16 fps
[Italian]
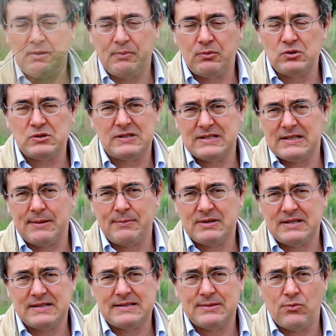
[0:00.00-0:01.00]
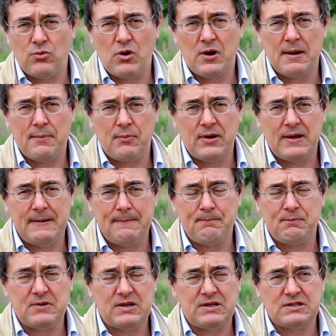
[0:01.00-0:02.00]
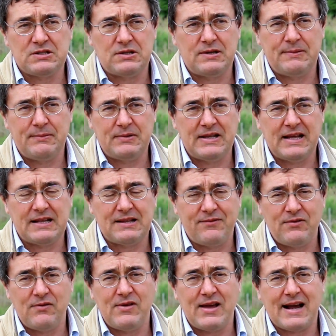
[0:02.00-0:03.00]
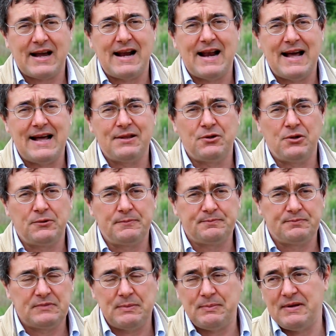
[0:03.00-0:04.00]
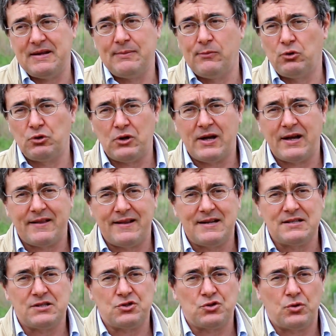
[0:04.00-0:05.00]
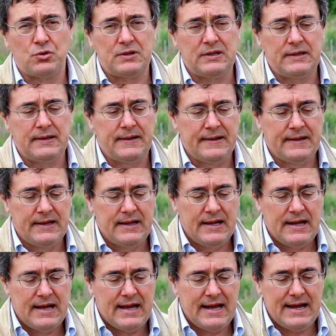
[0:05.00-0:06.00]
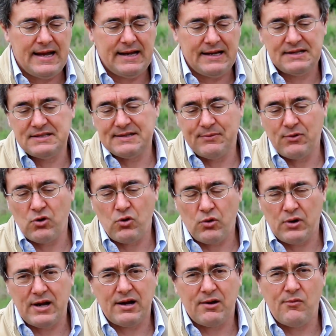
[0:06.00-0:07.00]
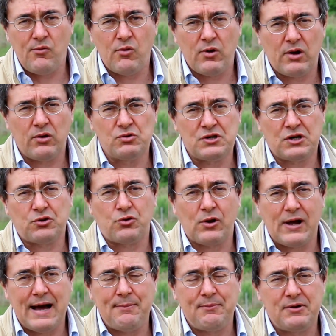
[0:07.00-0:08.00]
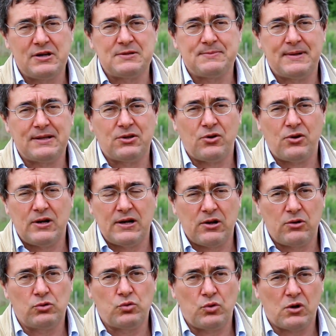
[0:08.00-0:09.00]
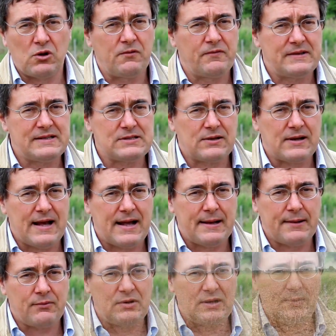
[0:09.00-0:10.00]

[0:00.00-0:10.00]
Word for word: produzione è stata abbastanza buona, poi eh, sono andati via via calando, dipende molto anche dalle stagioni e siamo ancora comunque con un certo gap rispetto all'agricoltura convenzionale. Quindi